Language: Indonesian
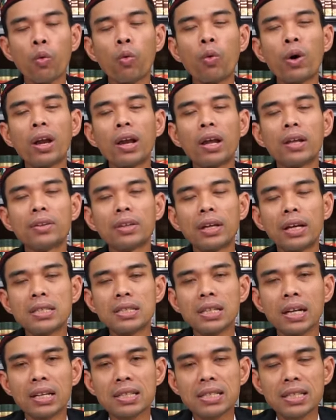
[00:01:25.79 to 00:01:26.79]
Walladzi
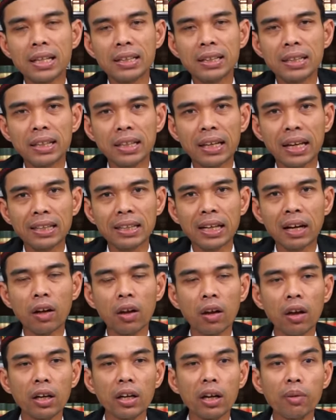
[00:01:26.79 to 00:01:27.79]
anzala
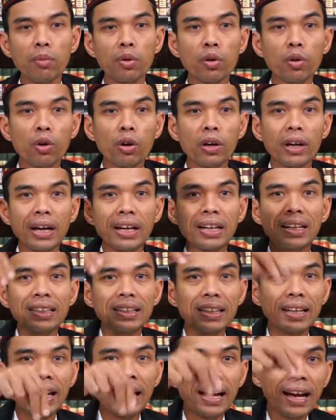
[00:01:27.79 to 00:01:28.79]
sakinata Allah yang menurunkan
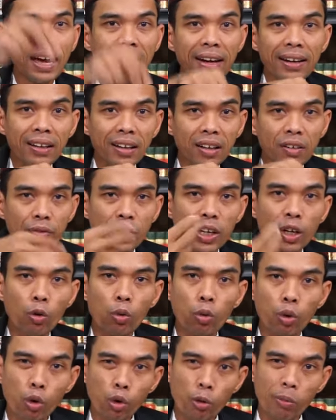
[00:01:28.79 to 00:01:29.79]
ketenangan fi
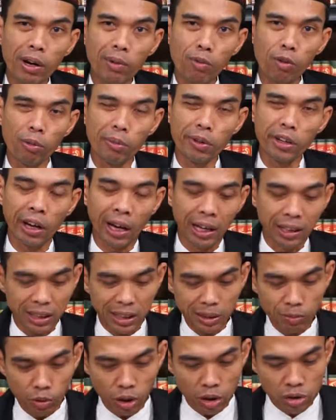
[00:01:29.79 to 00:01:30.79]
qulubil mu'minin
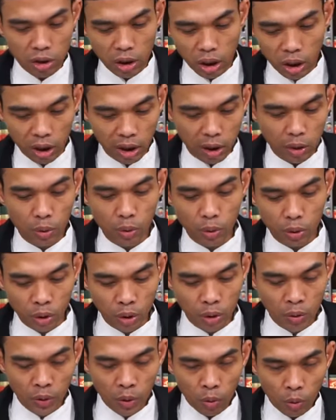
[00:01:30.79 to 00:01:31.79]
hatimu yang sedang
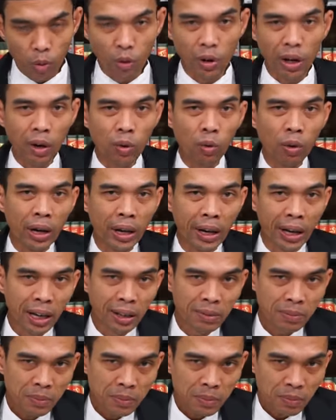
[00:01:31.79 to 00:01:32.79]
rindu gundah
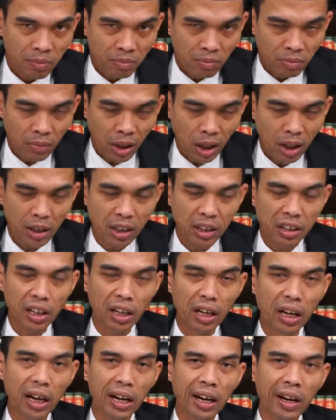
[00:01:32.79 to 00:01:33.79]
gulana maka
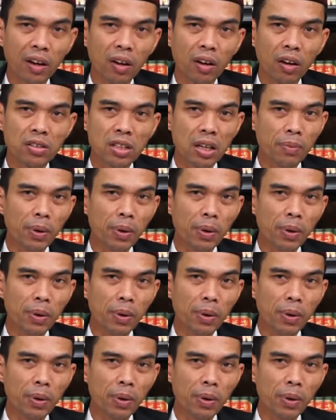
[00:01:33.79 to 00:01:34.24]
ditenangkan Allah.